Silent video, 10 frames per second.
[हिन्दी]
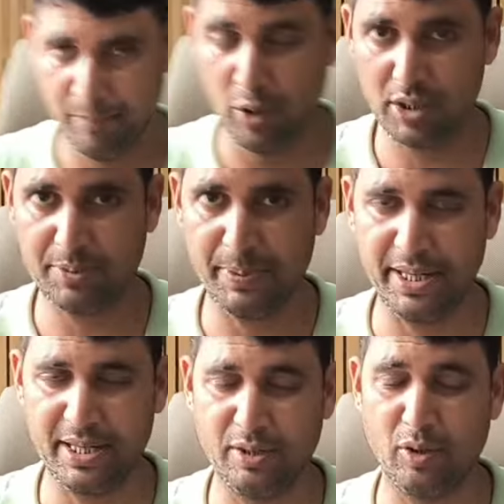बॉक्स
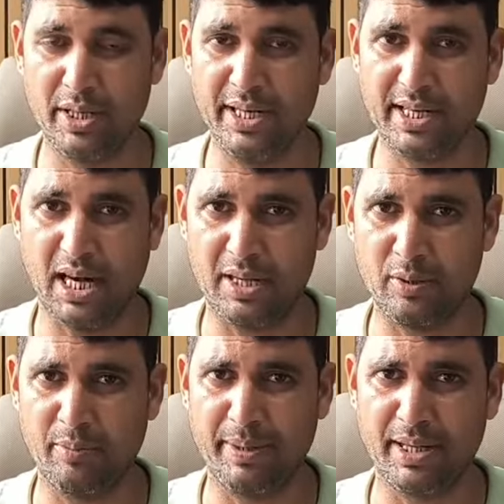पैकिंग होगी
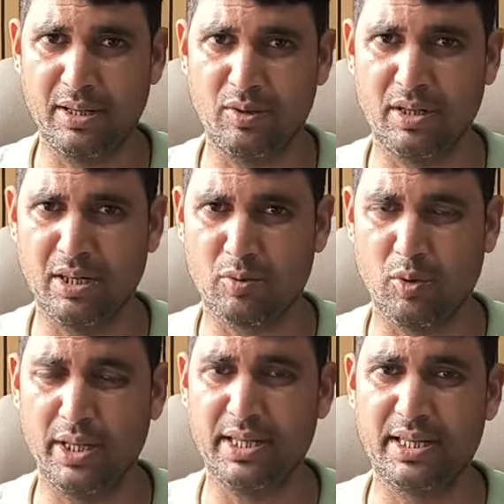कार्टून पैकिंग होगी
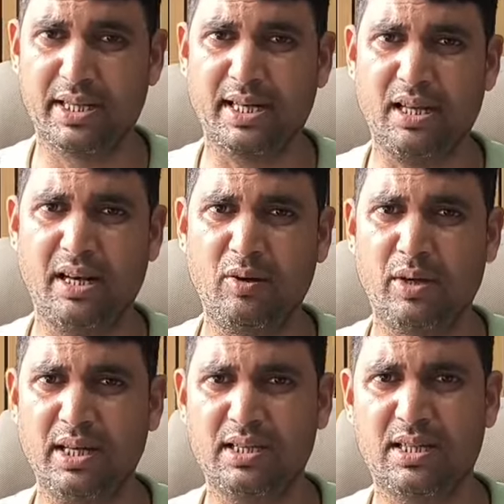कोई दिक्कत नहीं
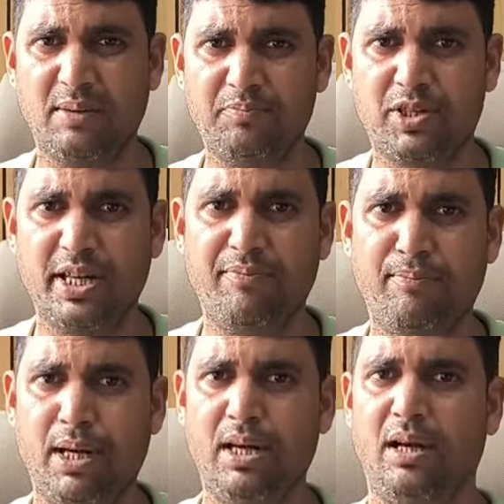होगी सब
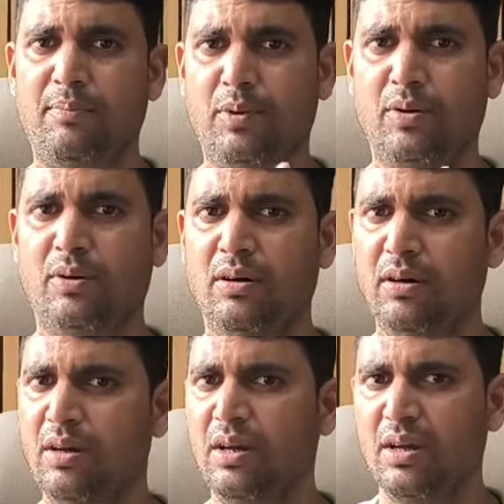सेफ माल आप लोगों
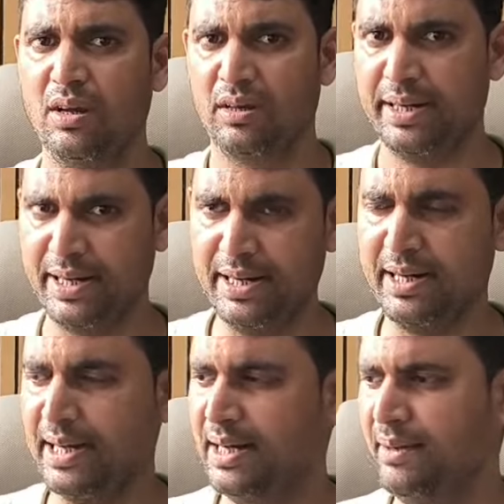को
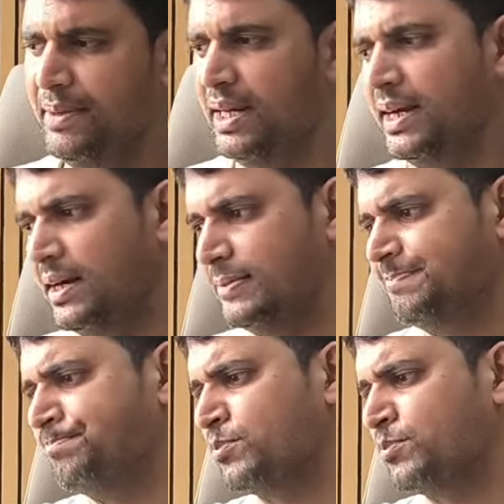देखने के लिए मिलेगा